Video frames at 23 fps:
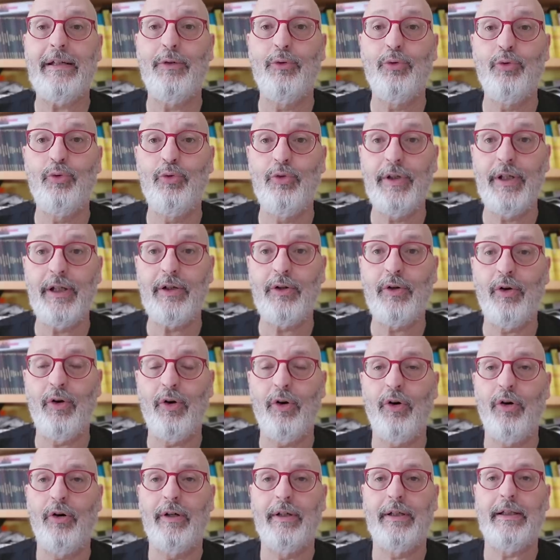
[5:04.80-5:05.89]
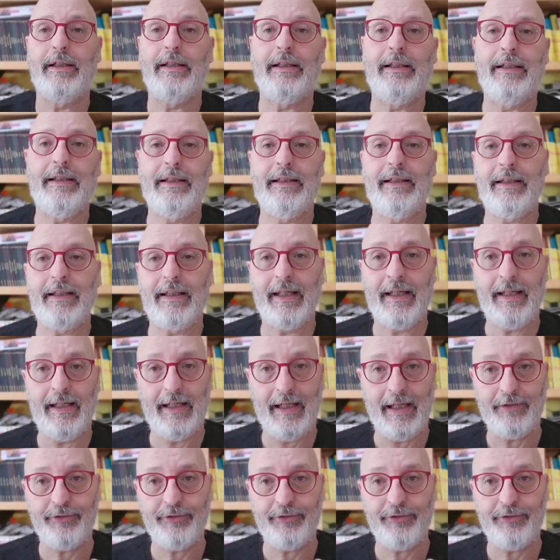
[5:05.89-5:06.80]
l'unico eh, che l'ha